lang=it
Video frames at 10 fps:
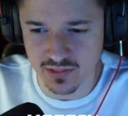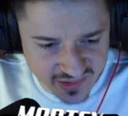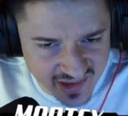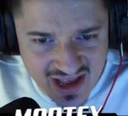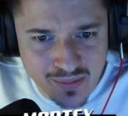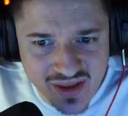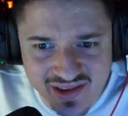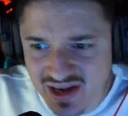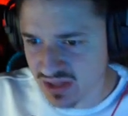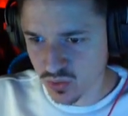Cosa cambia
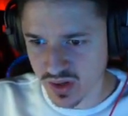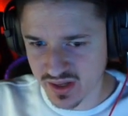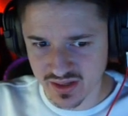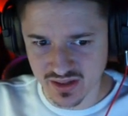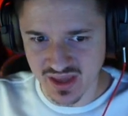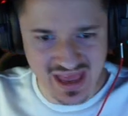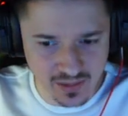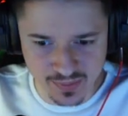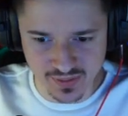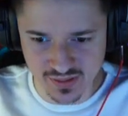tra le due?
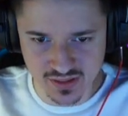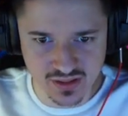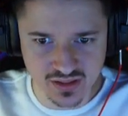Help.